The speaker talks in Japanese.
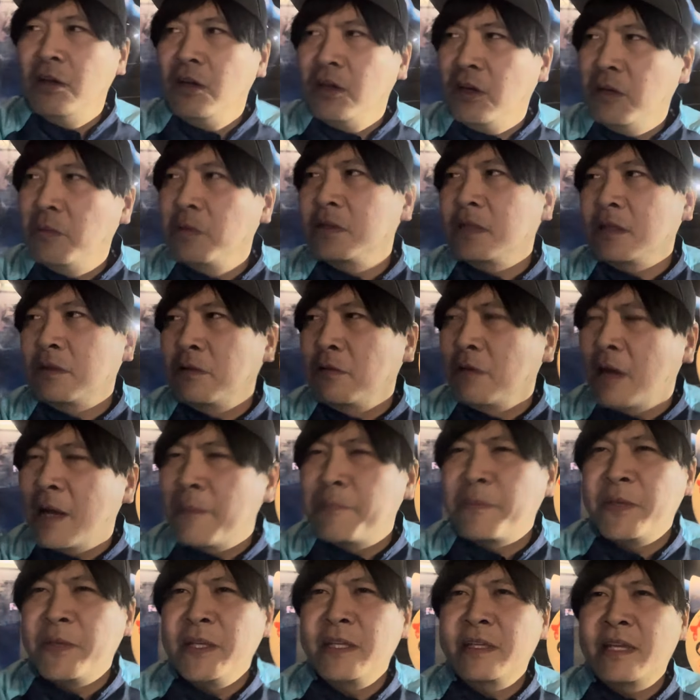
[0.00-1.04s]
思ったのが
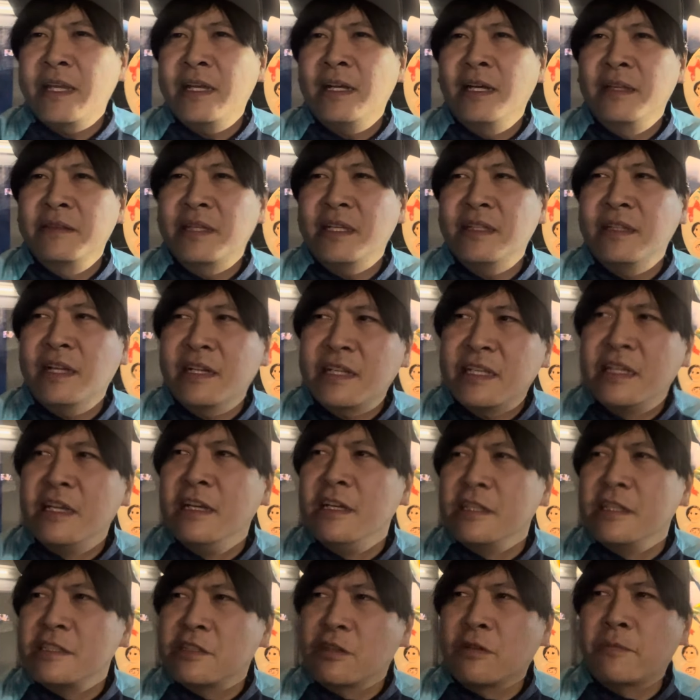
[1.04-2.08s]
PK 判定になり
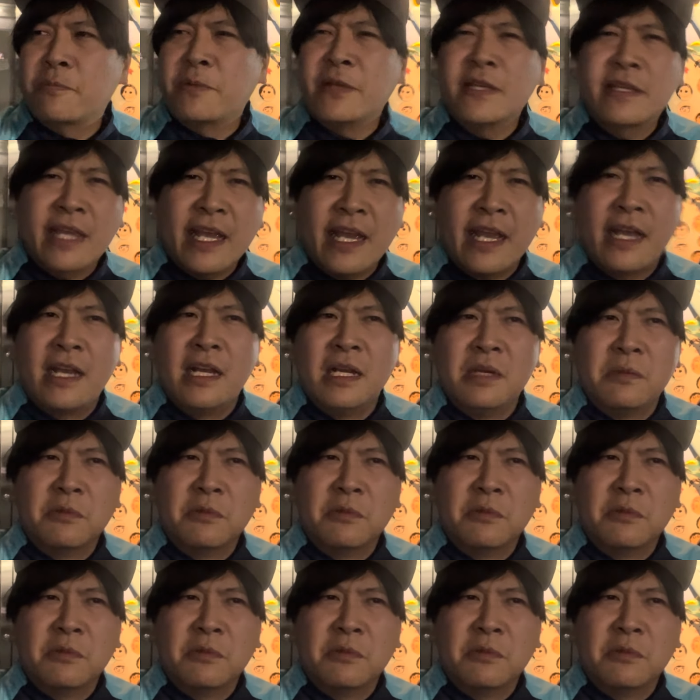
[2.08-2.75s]
その PK